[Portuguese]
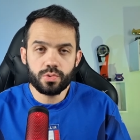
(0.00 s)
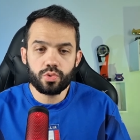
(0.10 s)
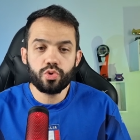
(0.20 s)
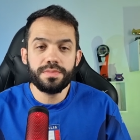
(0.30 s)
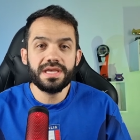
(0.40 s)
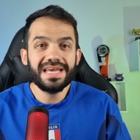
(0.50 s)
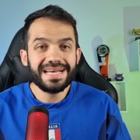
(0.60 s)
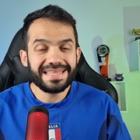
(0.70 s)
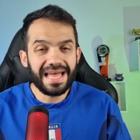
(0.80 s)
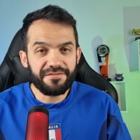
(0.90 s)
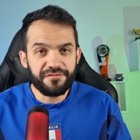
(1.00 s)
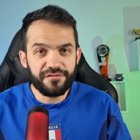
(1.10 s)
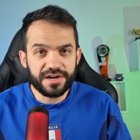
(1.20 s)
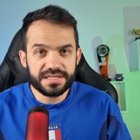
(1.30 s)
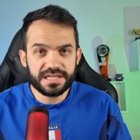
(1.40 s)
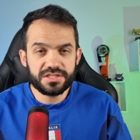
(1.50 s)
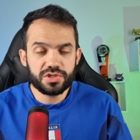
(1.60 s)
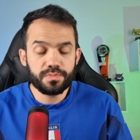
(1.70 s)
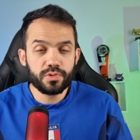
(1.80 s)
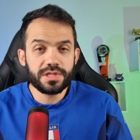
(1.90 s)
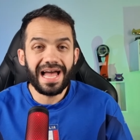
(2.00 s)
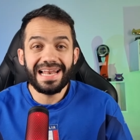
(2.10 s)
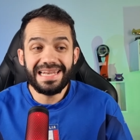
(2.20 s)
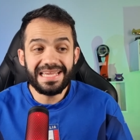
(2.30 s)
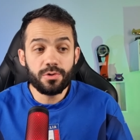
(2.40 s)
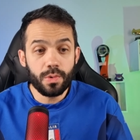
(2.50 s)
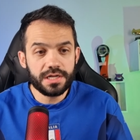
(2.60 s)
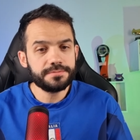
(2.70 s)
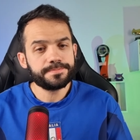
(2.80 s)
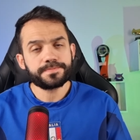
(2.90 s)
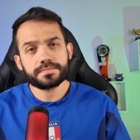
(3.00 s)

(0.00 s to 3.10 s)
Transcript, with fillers: um clube da França, disputa a Ligue 1.